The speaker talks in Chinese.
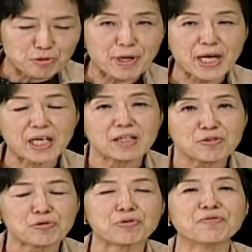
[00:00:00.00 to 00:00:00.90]
源
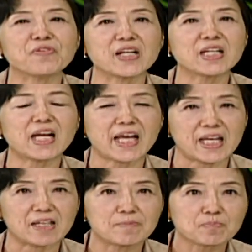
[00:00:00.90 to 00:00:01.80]
与分类。
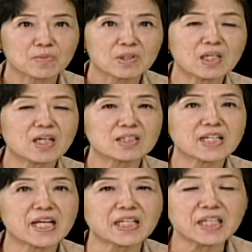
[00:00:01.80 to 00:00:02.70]
那
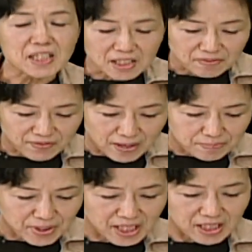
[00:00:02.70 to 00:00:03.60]
在意义方
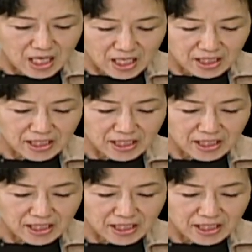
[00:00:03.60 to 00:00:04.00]
面呢？